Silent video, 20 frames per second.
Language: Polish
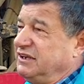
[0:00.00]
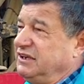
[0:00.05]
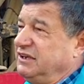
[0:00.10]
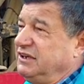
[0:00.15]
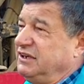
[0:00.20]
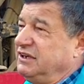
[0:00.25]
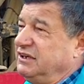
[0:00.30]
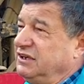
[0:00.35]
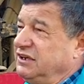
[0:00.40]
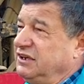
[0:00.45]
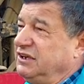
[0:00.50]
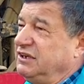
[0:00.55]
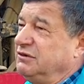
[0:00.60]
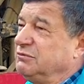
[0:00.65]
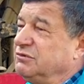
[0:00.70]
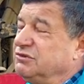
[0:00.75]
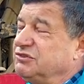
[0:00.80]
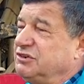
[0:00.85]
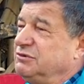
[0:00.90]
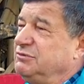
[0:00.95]
I, I
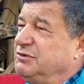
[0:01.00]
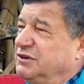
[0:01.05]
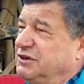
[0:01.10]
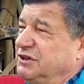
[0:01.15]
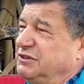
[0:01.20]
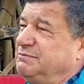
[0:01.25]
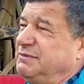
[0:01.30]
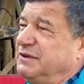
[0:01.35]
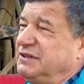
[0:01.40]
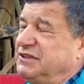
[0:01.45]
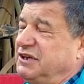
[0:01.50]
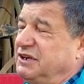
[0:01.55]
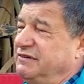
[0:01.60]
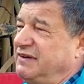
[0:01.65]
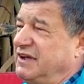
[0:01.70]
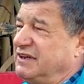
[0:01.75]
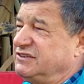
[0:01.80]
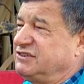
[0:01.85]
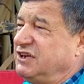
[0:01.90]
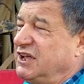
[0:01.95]
musimy
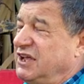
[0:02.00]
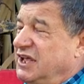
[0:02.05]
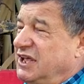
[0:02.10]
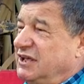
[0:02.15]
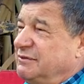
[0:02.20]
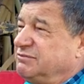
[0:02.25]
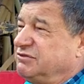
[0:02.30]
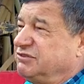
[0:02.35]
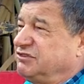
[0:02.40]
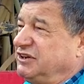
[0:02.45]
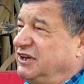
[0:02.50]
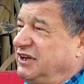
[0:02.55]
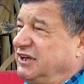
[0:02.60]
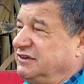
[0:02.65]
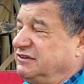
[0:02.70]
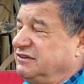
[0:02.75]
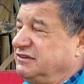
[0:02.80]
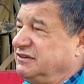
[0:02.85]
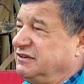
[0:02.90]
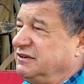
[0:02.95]
rozpatrywać
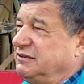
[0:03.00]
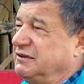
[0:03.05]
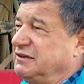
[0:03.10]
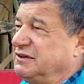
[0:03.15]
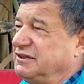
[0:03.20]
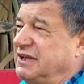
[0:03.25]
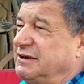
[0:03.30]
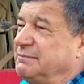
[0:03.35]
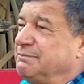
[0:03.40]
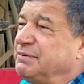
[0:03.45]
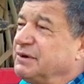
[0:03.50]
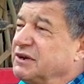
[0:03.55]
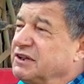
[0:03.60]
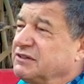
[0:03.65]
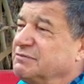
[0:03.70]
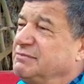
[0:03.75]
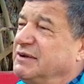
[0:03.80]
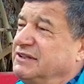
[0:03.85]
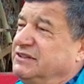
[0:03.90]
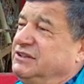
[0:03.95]
przez y, ten
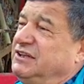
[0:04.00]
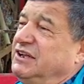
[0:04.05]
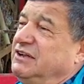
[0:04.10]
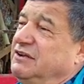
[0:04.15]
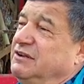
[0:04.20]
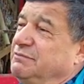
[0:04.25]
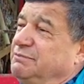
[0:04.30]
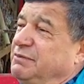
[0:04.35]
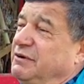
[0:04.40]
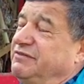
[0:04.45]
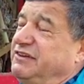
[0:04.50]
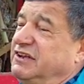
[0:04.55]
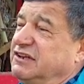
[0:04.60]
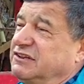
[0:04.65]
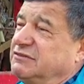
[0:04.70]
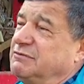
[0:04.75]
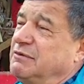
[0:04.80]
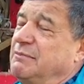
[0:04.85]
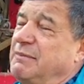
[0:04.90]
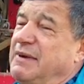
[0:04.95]
pryzmat, na
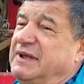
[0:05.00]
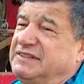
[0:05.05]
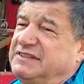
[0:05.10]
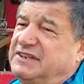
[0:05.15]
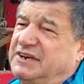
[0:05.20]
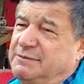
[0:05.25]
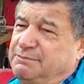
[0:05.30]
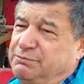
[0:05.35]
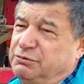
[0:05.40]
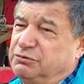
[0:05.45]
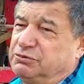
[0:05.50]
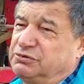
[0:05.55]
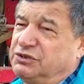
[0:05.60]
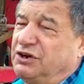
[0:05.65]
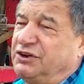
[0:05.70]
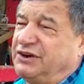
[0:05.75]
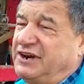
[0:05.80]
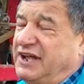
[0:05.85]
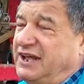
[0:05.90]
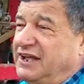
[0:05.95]
powiedzmy metra,
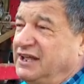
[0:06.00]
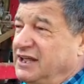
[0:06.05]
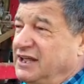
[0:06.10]
półtora.